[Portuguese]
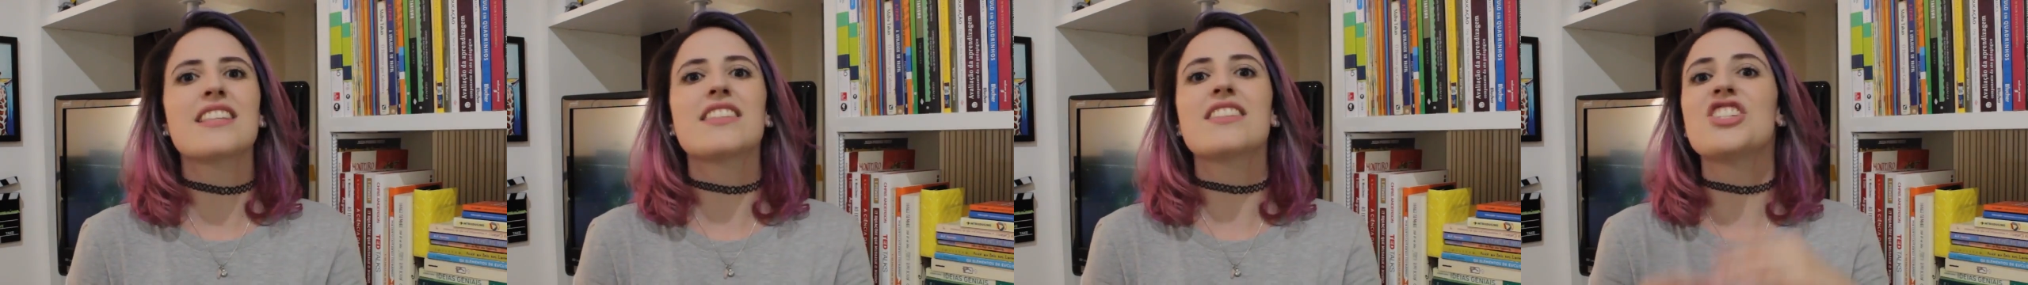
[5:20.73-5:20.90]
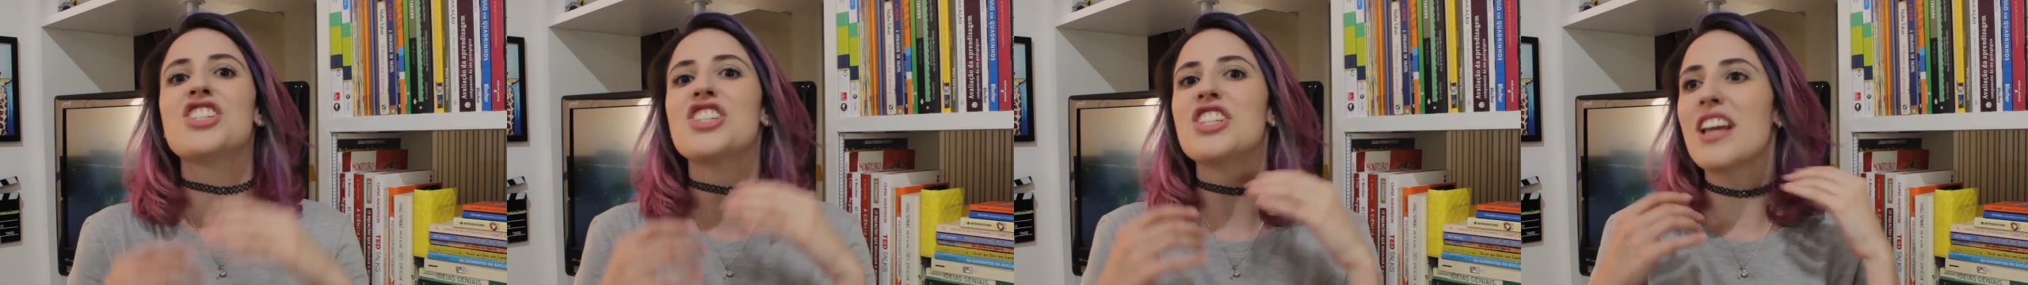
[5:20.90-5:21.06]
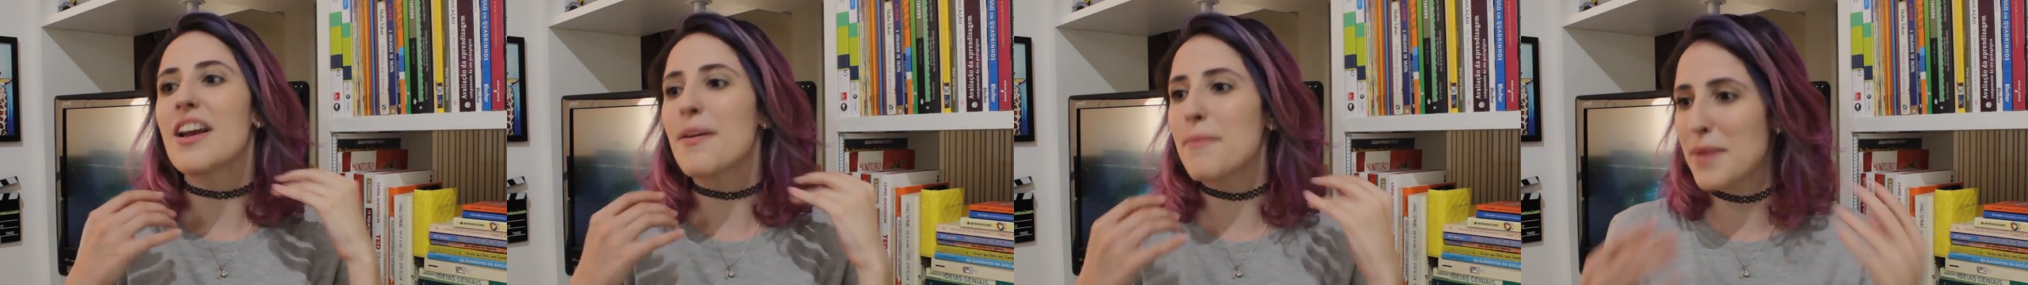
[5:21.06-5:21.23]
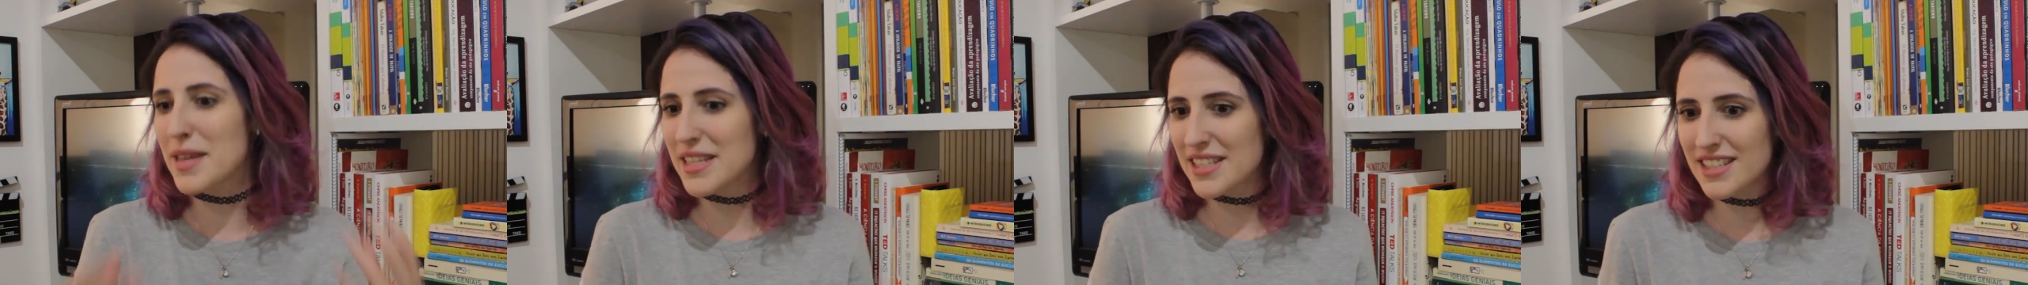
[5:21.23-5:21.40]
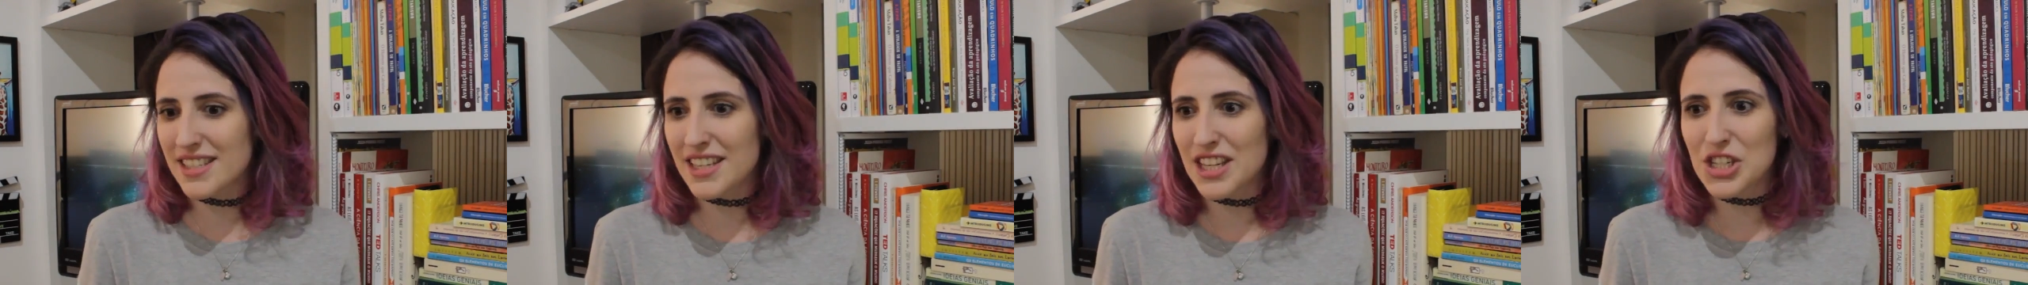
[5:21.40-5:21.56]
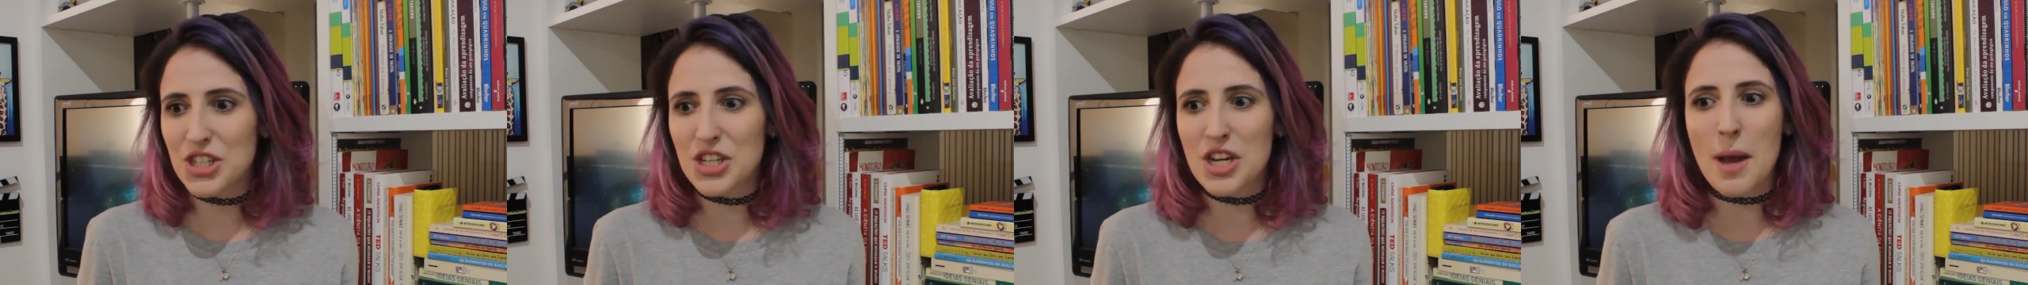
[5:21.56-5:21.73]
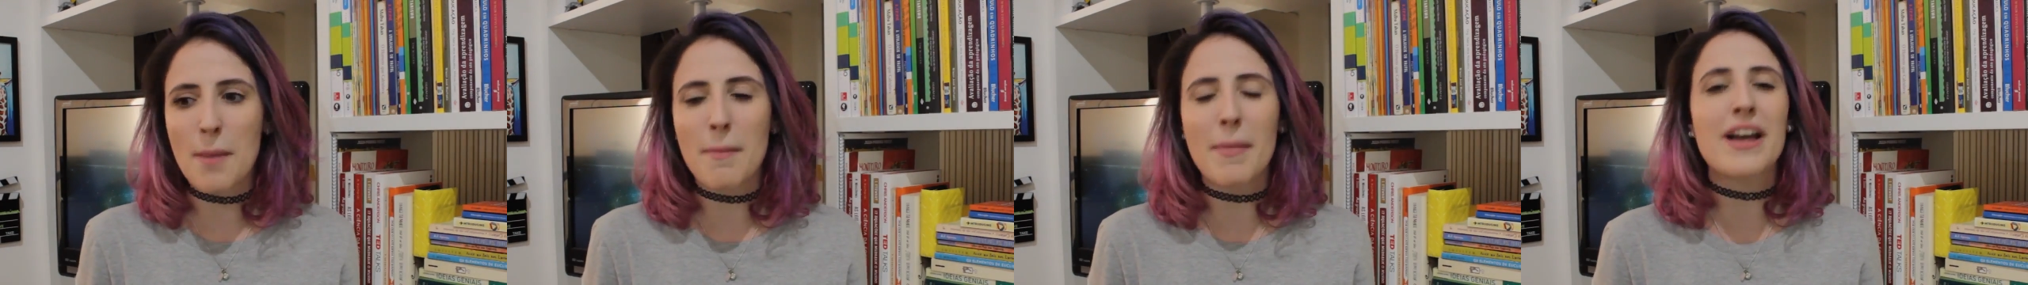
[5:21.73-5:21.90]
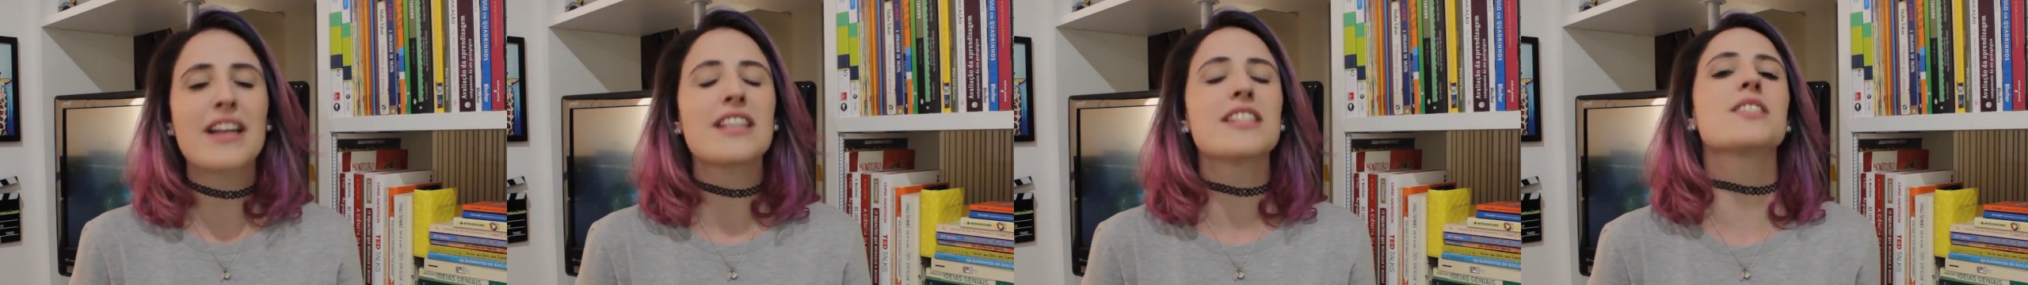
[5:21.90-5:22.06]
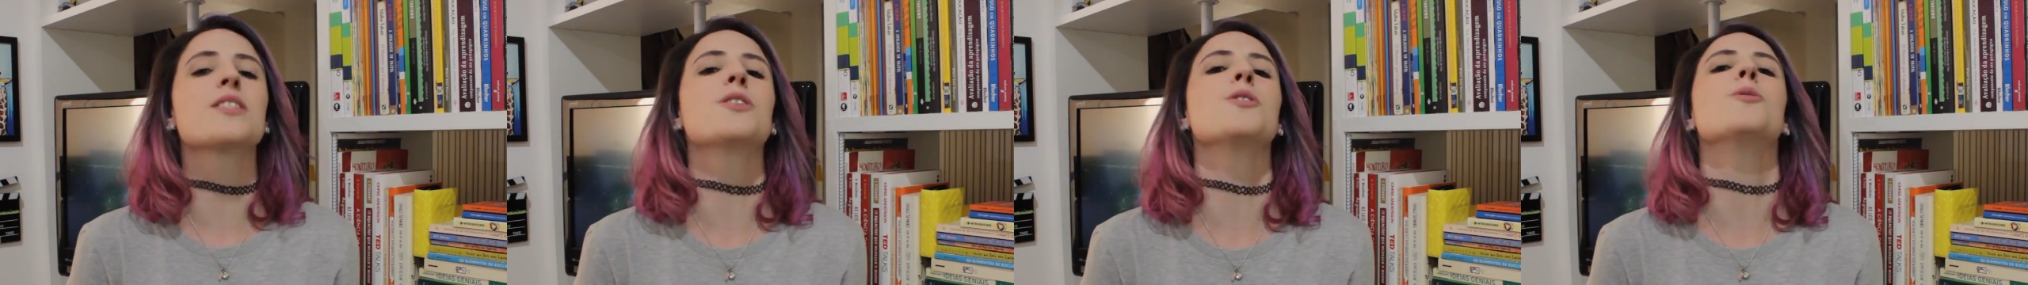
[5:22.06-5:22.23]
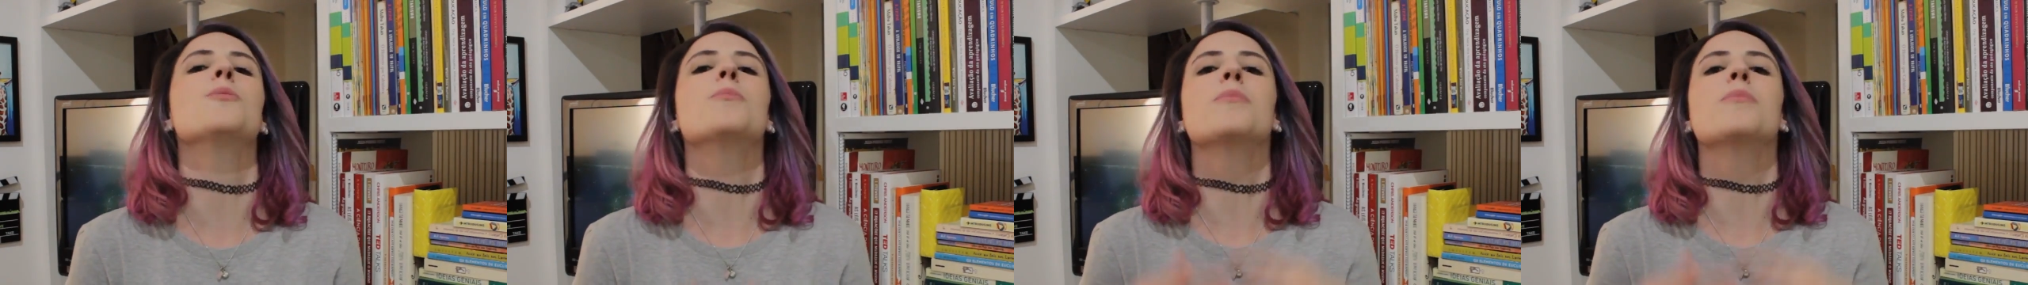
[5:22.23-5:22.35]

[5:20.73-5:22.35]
e tinha meses que tinha mais que